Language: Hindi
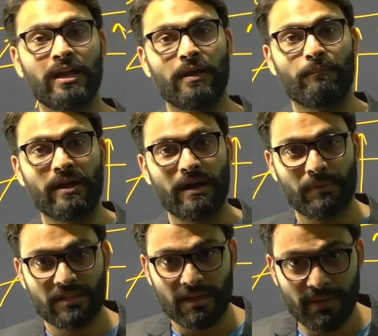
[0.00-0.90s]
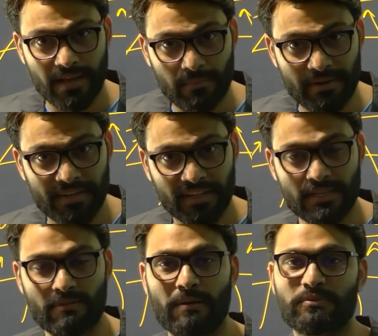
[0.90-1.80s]
मैं आपके सभी कमेंट्स के
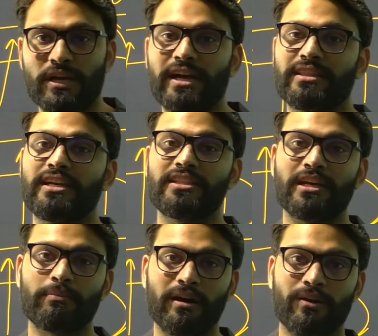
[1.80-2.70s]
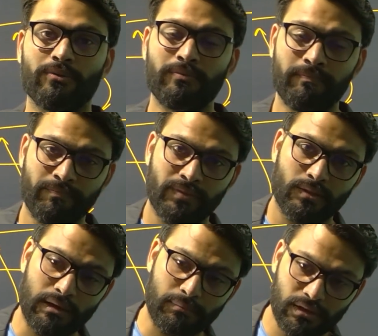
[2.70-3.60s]
जवाब शायद नहीं दे पा रहा हूँ मैं
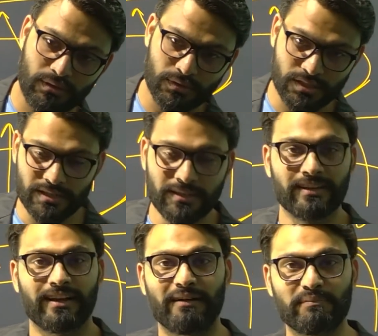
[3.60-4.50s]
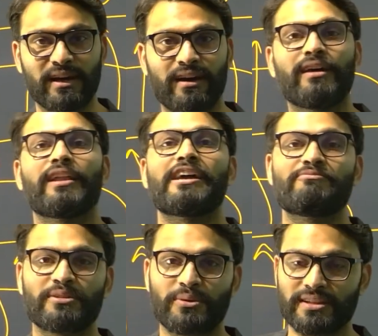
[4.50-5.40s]
भी कुछ अपना लाइफ में
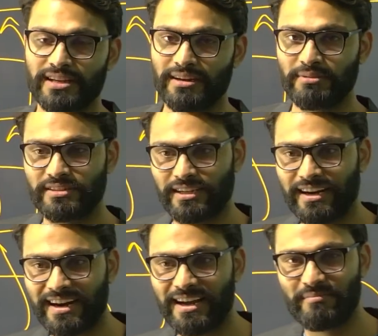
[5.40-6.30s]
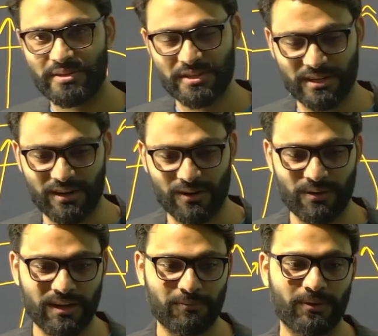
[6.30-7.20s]
थोड़ा सा अभी चल रहा है बिजी चल रहा हूँ हल्का
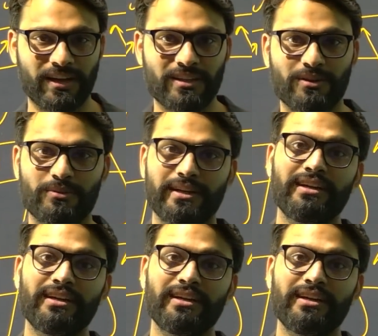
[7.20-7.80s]
फुल्का इधर उधर